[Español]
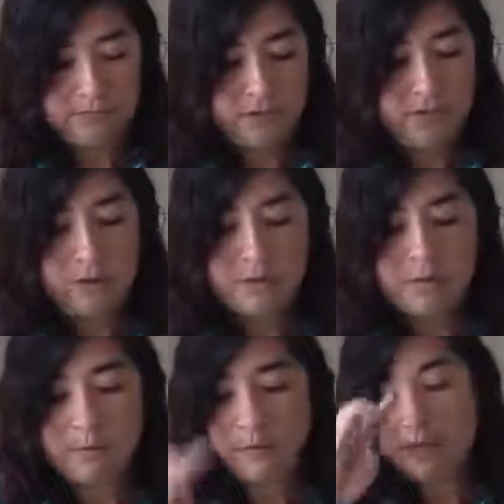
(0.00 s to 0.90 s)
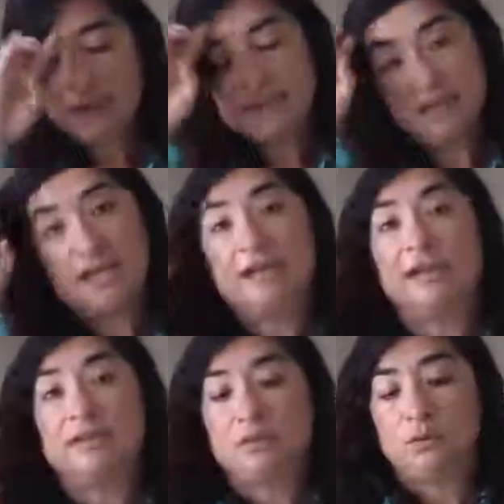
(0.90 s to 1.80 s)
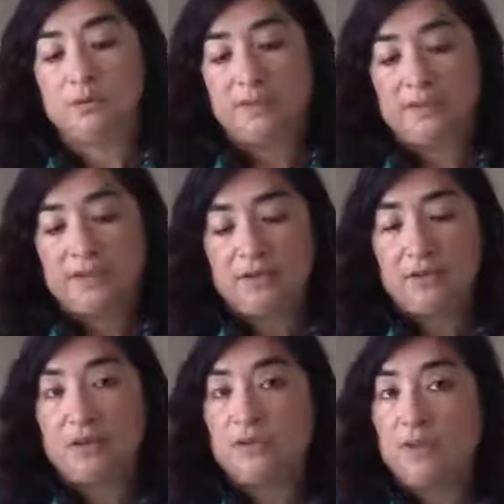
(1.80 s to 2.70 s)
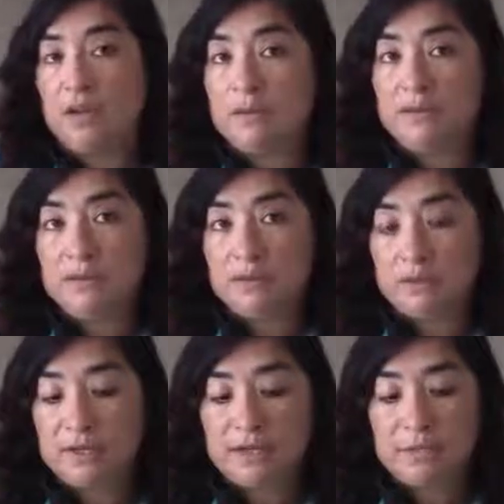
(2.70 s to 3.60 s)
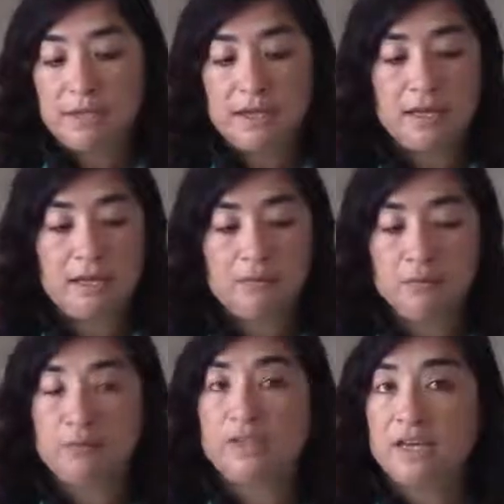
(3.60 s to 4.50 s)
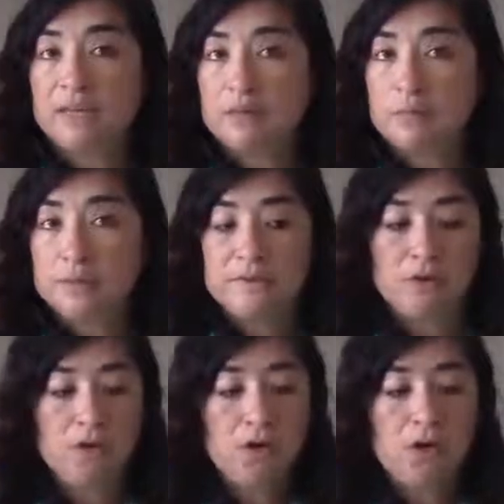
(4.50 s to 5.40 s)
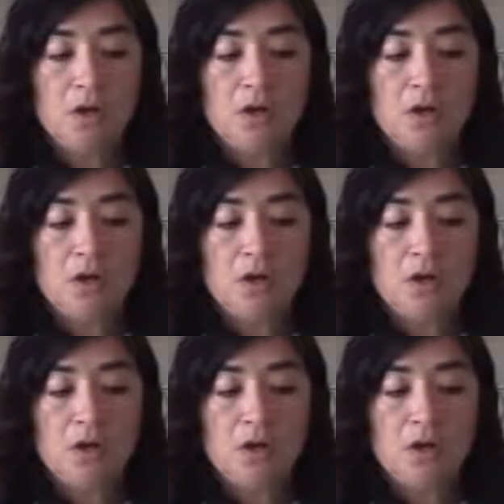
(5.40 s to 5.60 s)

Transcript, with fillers: Y lo mismo pueden hacer en el caso que ustedes seleccionen solamente la toalla de playa, un key de un piso.